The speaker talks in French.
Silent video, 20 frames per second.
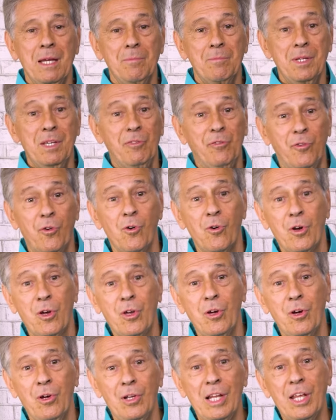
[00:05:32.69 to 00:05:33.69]
Puis il faut
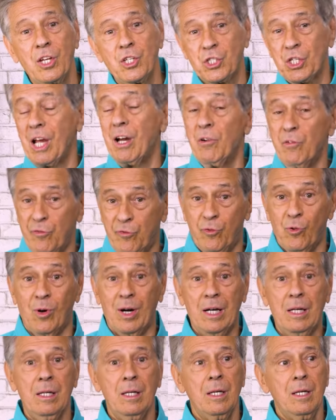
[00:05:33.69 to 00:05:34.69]
que les gens
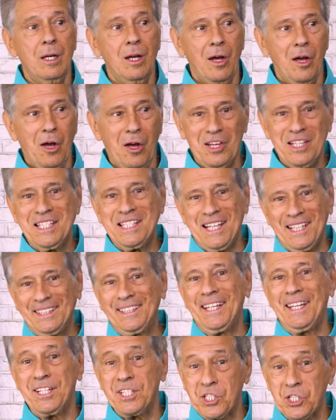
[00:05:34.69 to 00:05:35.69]
voient un
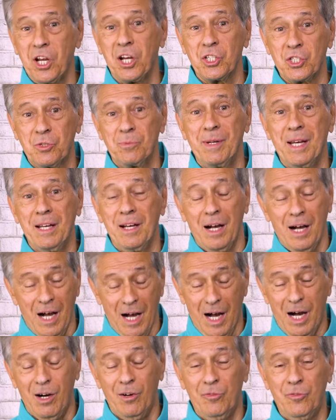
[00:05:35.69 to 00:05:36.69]
certain changement
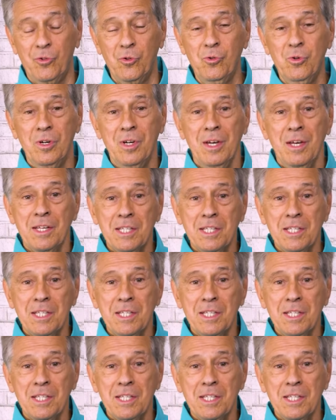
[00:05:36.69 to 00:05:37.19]
en vous,